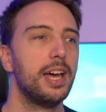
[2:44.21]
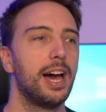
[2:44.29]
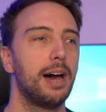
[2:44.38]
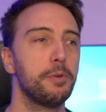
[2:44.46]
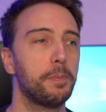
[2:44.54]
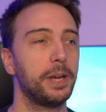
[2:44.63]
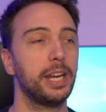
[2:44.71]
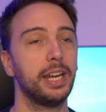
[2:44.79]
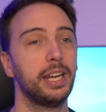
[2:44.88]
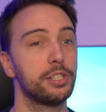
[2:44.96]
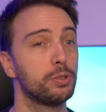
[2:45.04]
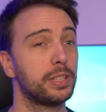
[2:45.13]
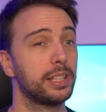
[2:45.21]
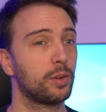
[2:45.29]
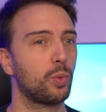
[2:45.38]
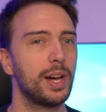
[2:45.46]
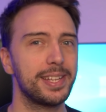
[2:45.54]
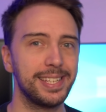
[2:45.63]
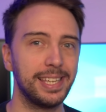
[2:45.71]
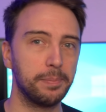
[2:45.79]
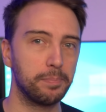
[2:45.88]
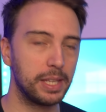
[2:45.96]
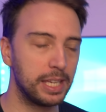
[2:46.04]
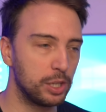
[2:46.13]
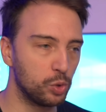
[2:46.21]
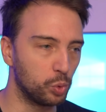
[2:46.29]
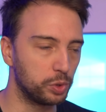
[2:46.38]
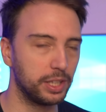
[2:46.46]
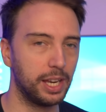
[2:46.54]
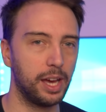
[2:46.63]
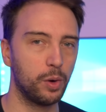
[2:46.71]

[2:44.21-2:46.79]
A mio parere è risultata quasi inutile,